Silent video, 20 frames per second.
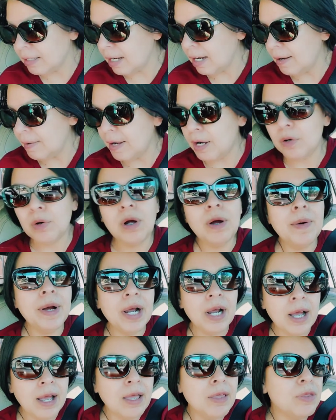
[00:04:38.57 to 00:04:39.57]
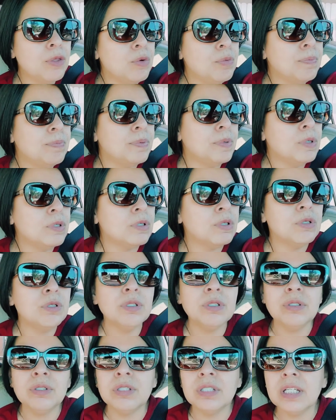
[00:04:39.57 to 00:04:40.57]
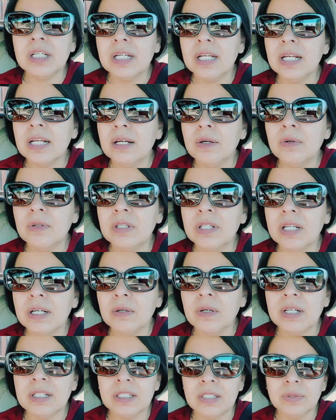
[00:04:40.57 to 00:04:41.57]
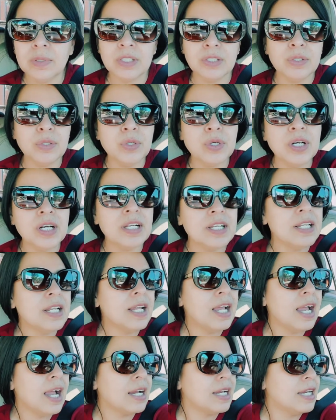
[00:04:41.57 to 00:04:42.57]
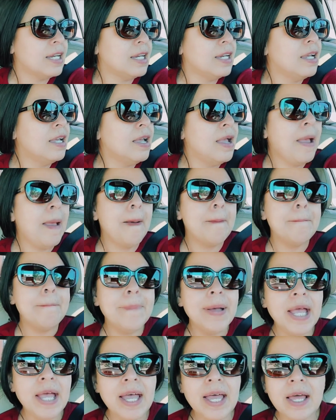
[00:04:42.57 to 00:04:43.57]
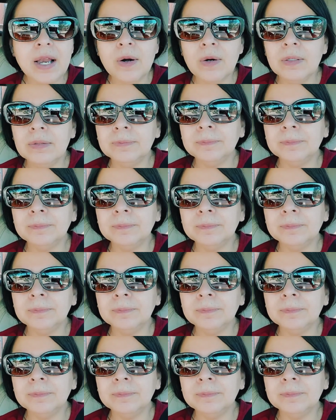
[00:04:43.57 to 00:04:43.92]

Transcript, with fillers: Trabajo ha bajado un poco, no sé qué onda con la situación de aquí, pero